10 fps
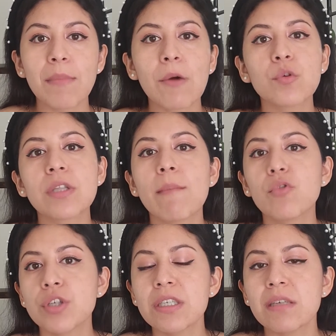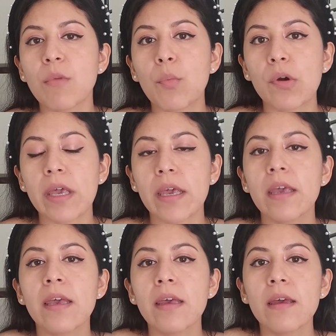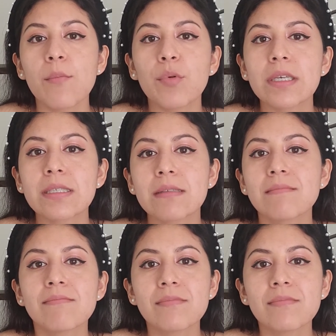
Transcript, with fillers: me gusta muchísimo porque pues,